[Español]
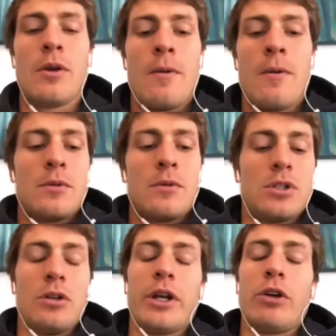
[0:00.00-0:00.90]
Si
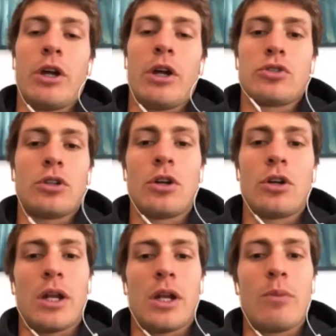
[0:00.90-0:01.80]
no, creo que nosotros nos
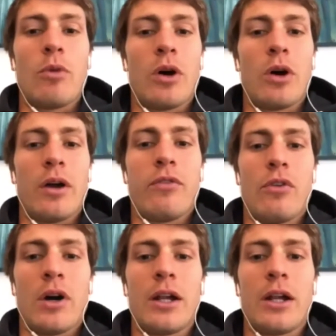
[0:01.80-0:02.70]
tenemos que
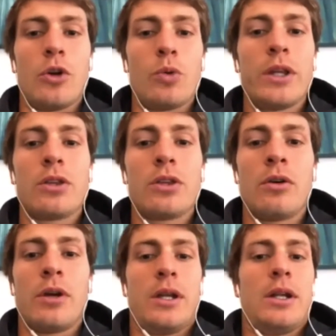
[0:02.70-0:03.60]
enfocar en lo nuestro,
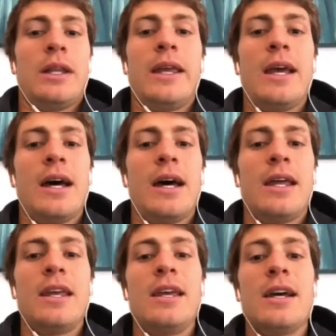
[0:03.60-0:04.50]
en el día a día,